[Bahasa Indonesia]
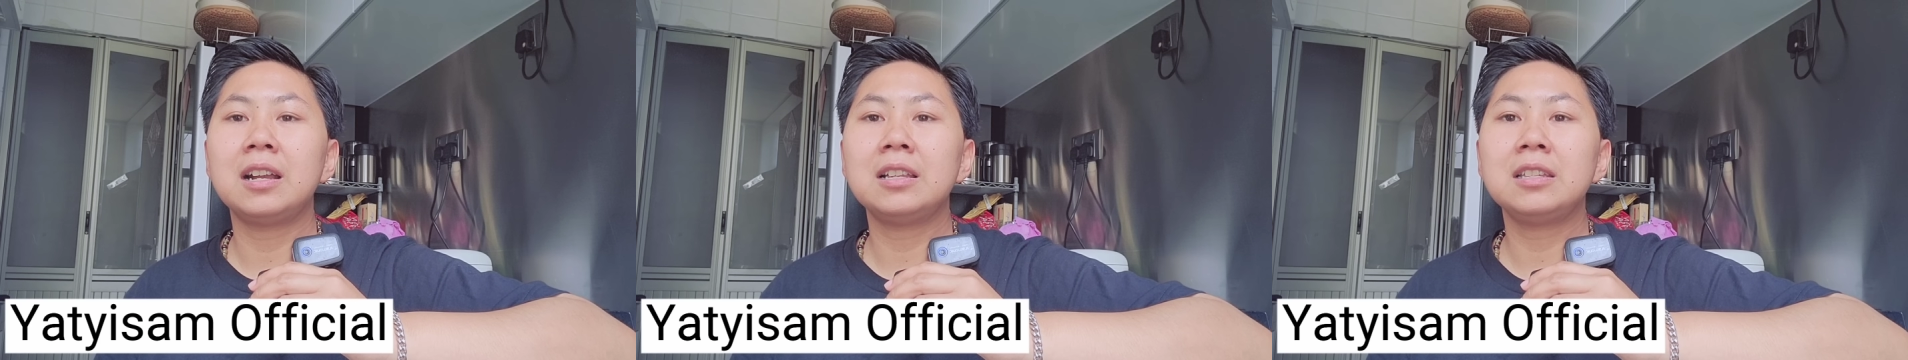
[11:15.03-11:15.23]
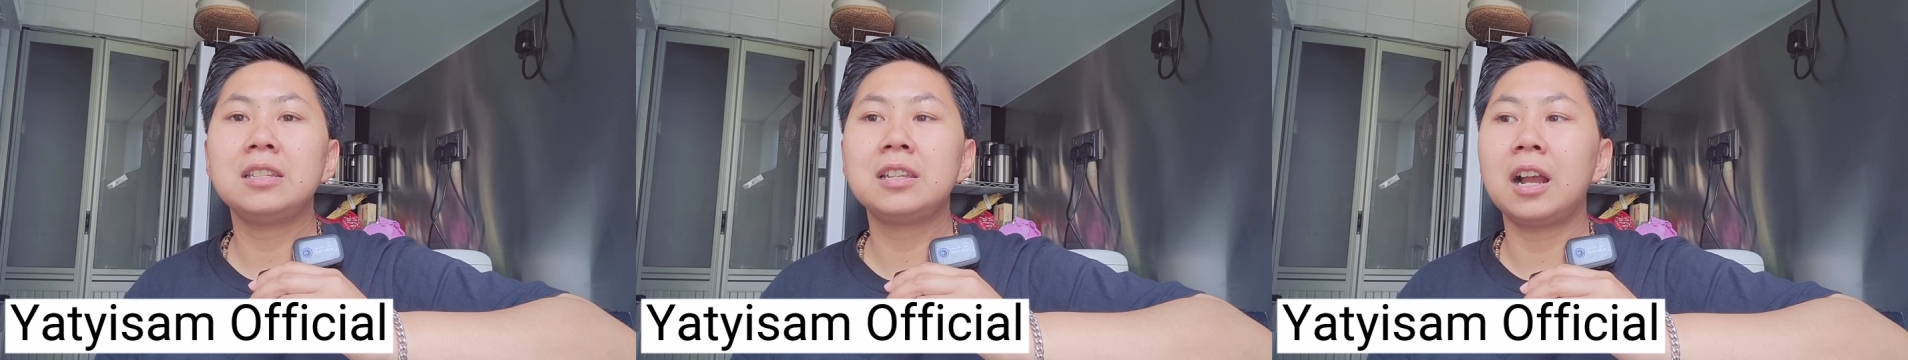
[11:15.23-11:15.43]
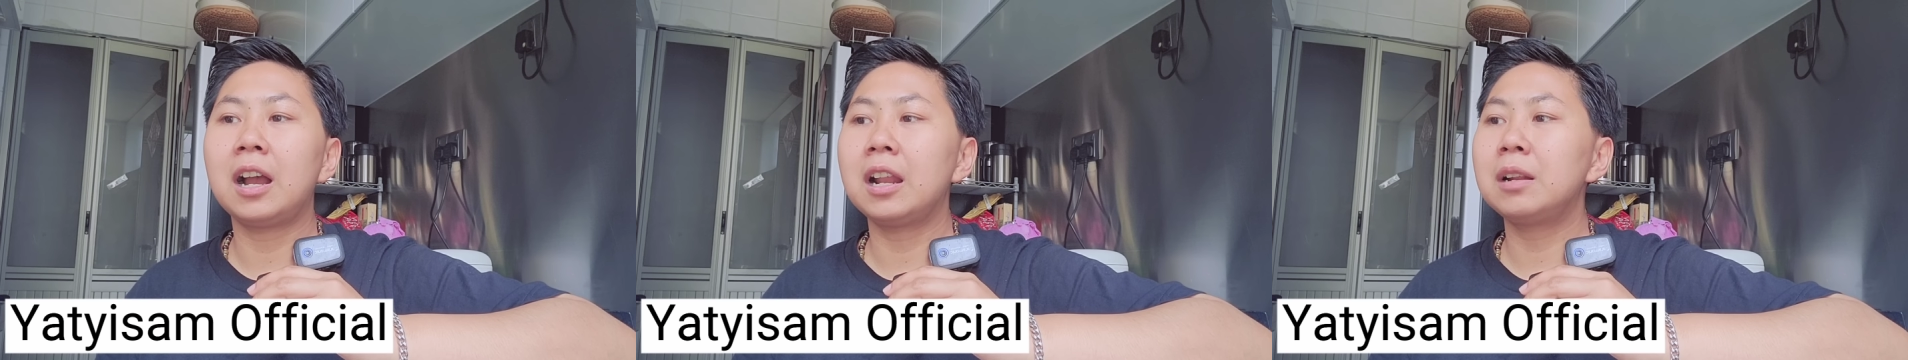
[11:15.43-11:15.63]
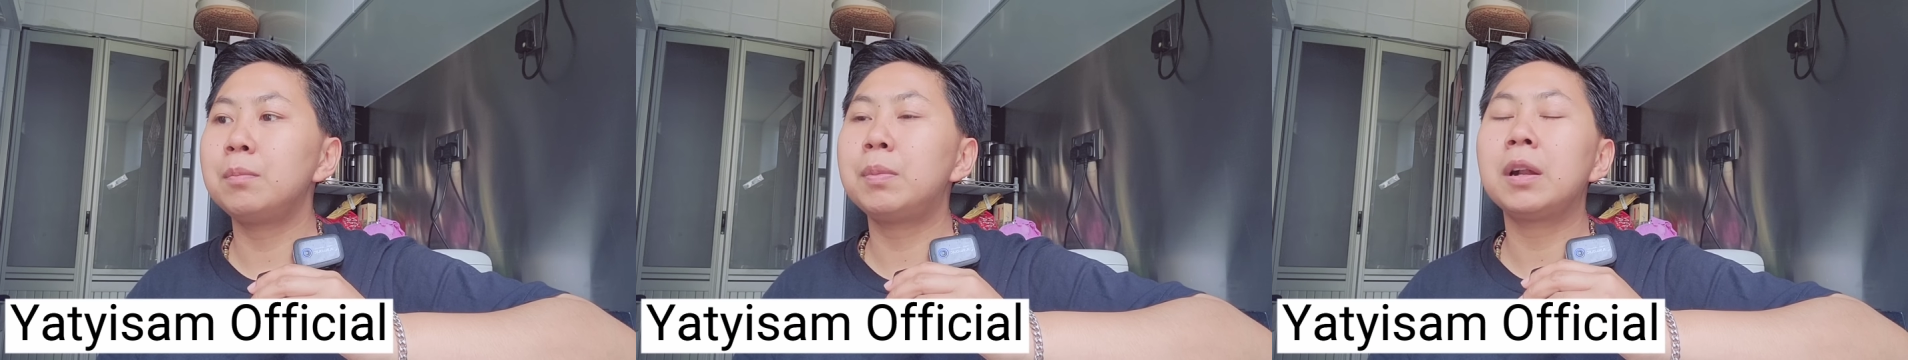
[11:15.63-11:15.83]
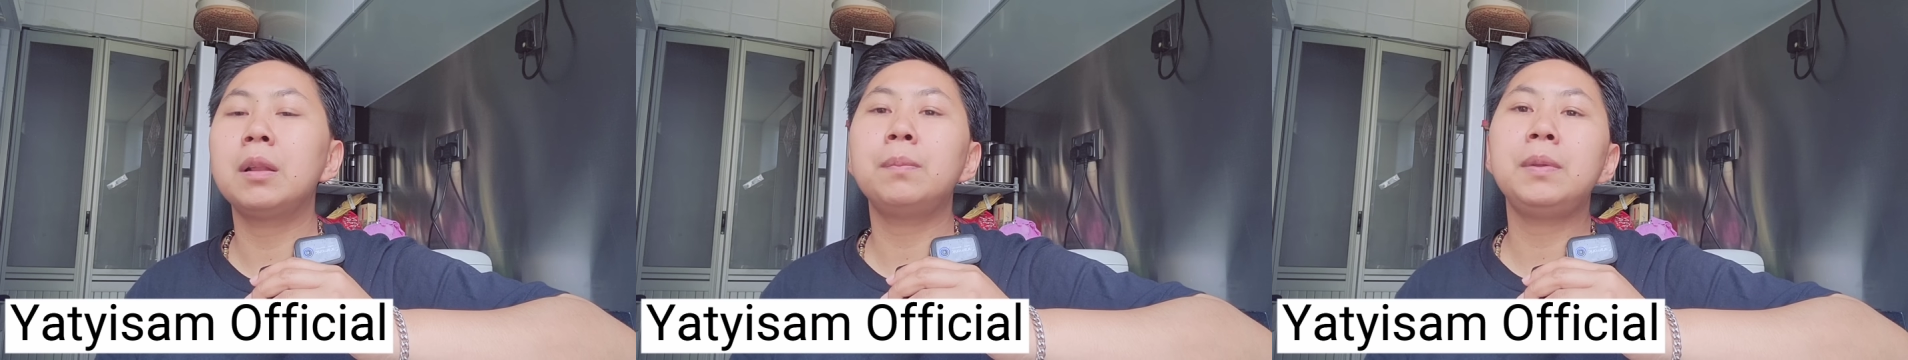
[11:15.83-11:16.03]
J
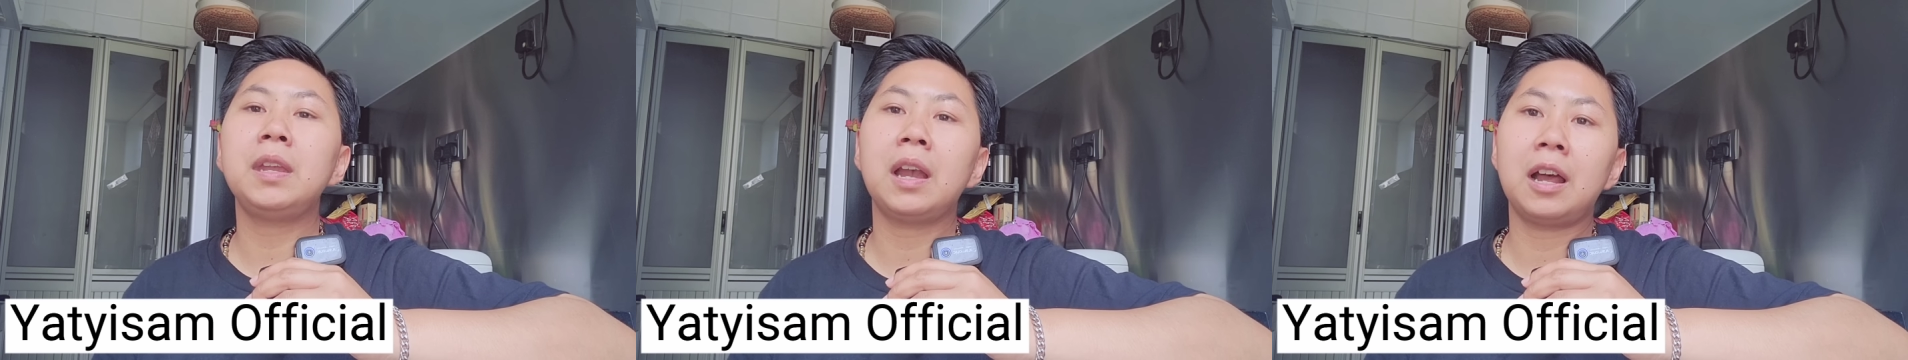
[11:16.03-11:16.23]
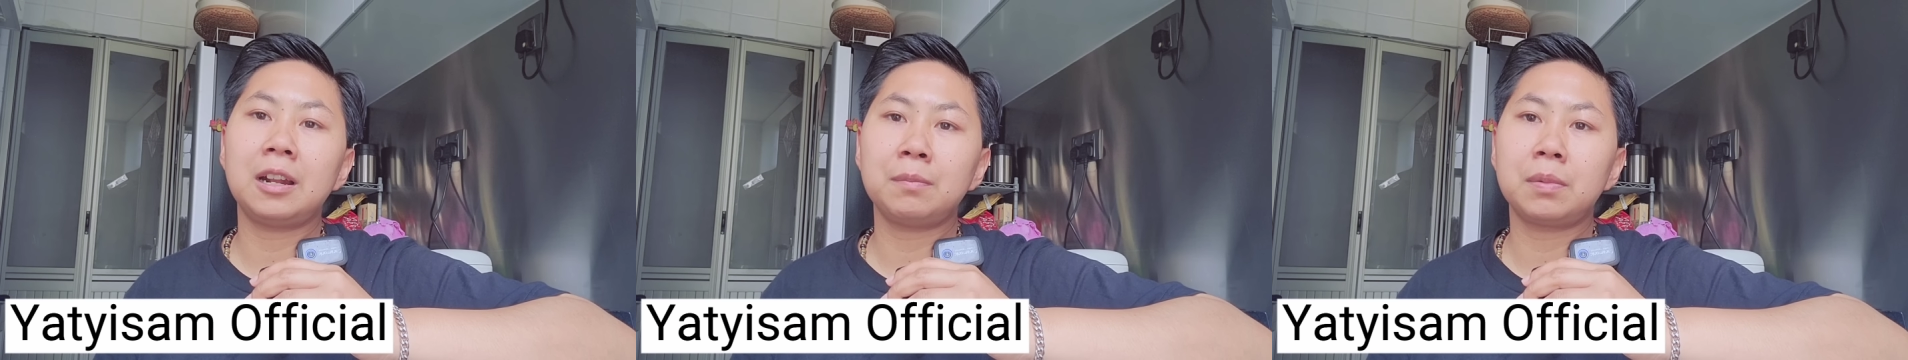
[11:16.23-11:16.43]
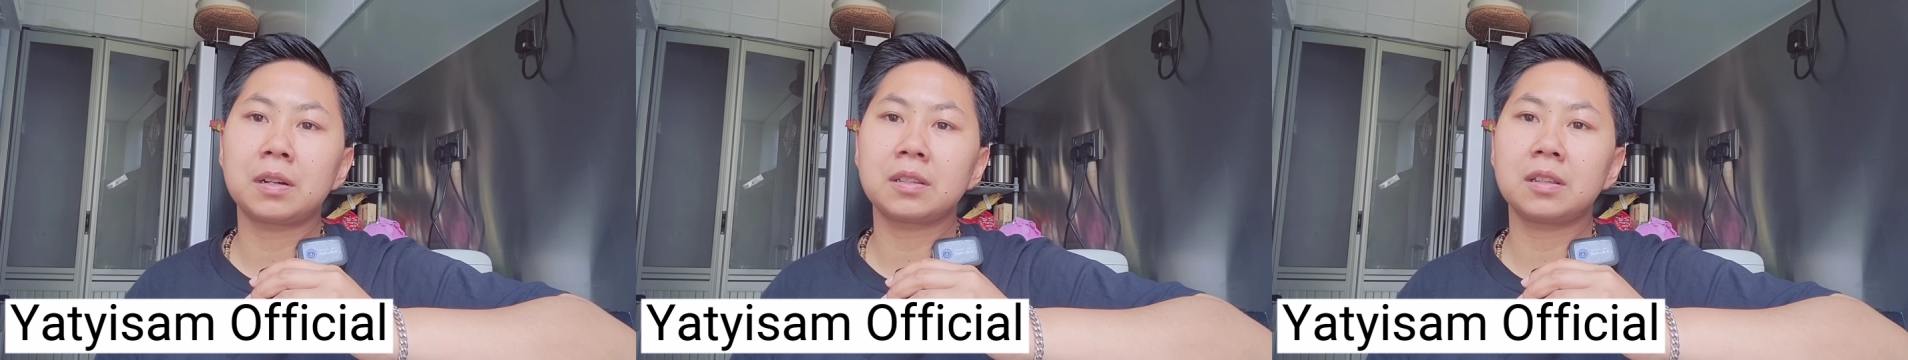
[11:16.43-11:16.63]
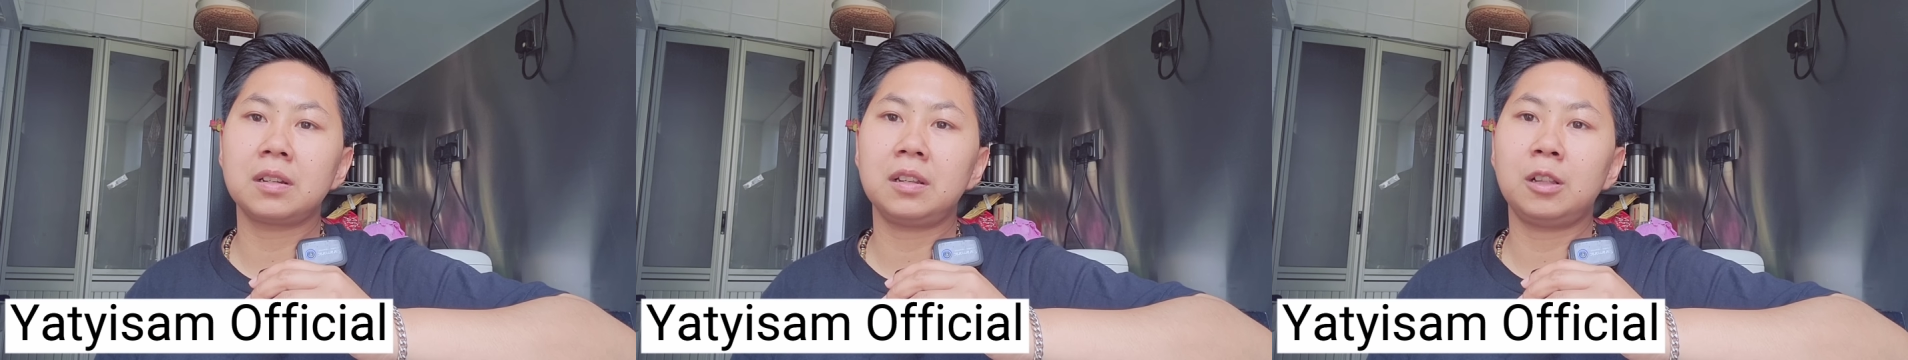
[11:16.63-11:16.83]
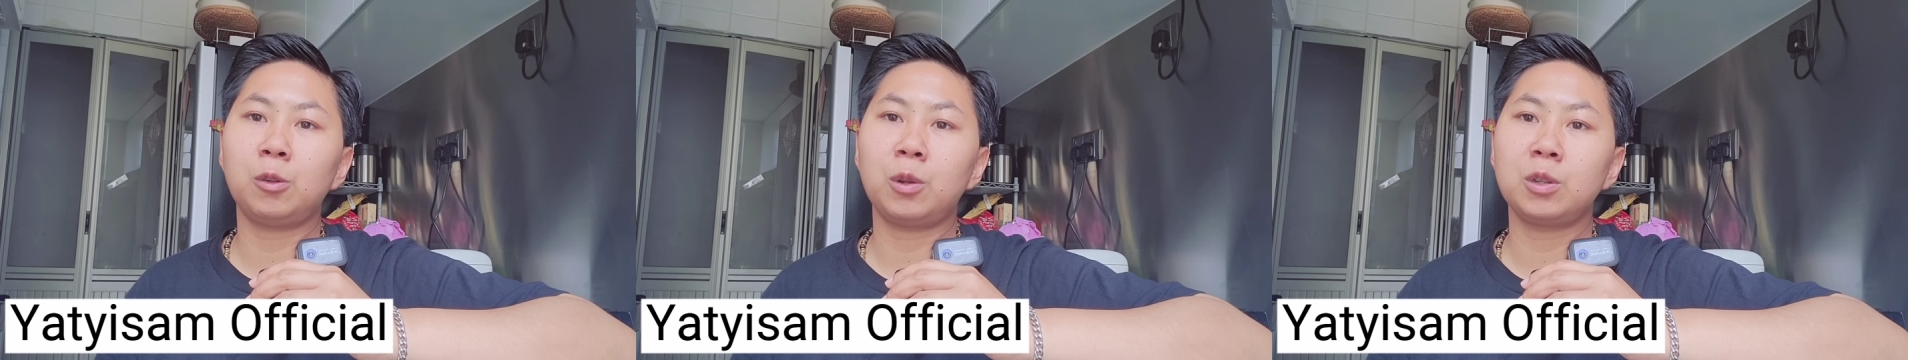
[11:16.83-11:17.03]
jangan
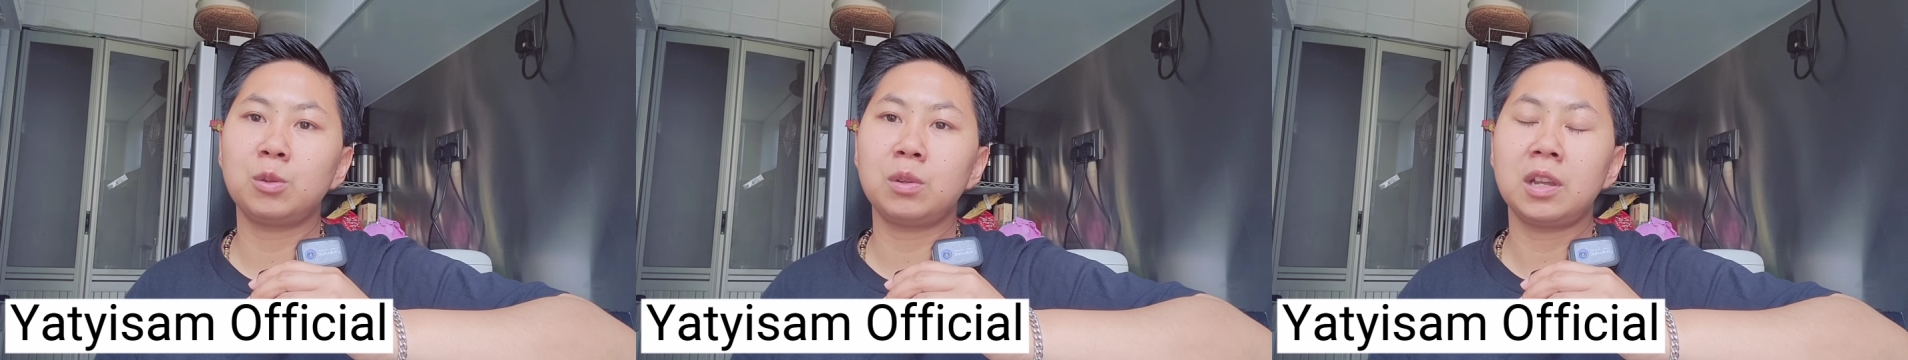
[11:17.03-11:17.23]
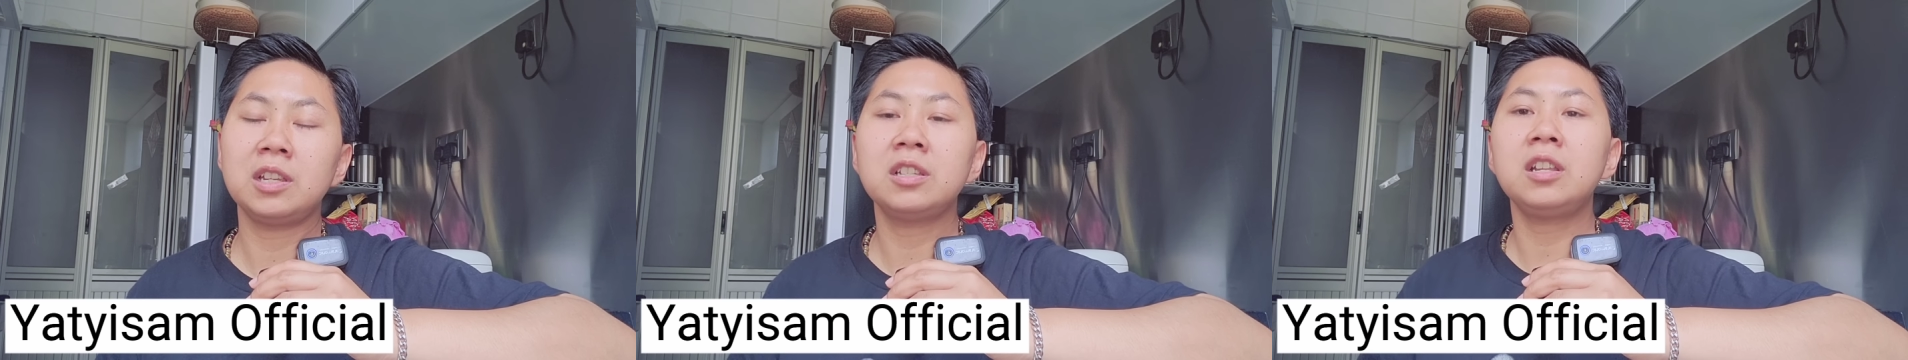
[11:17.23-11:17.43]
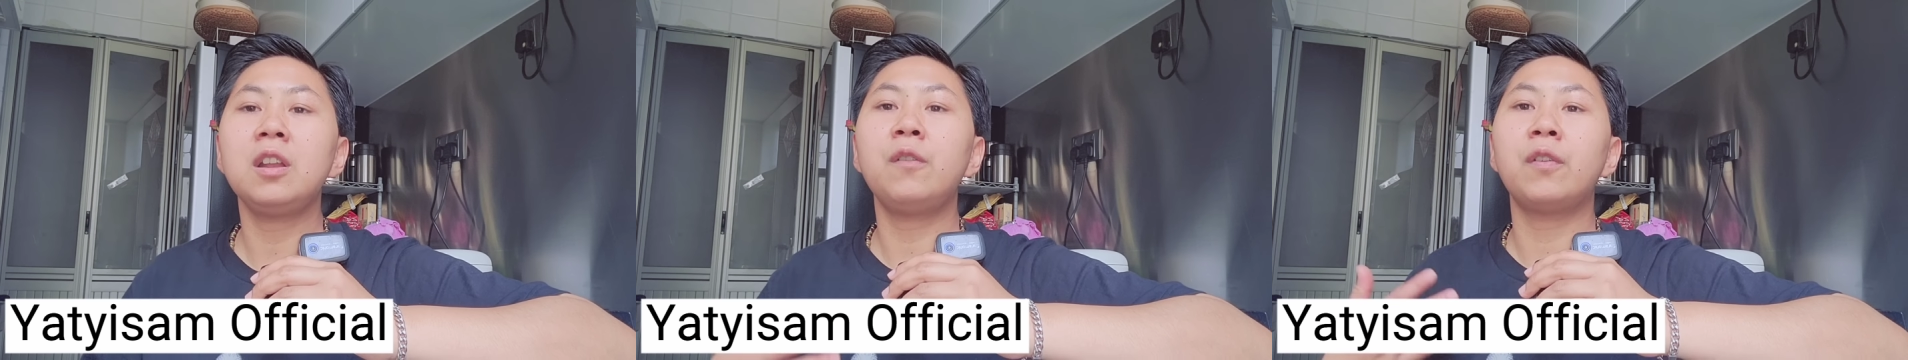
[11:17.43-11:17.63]
berlebihan bersedih tuh ya cuy